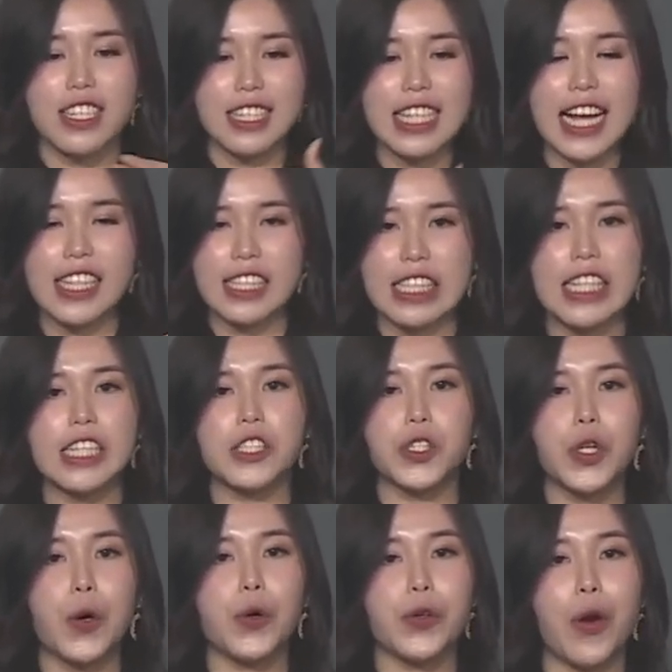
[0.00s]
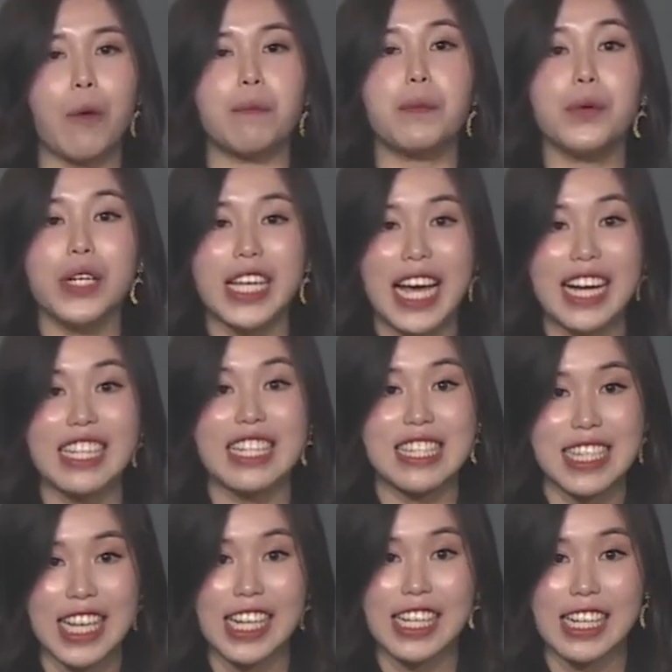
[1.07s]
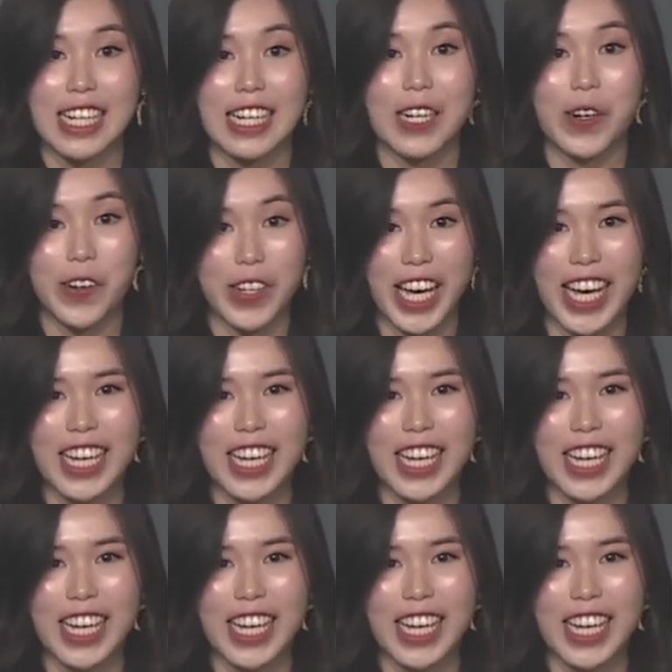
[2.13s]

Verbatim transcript: 三个都有不一样的性格，OK？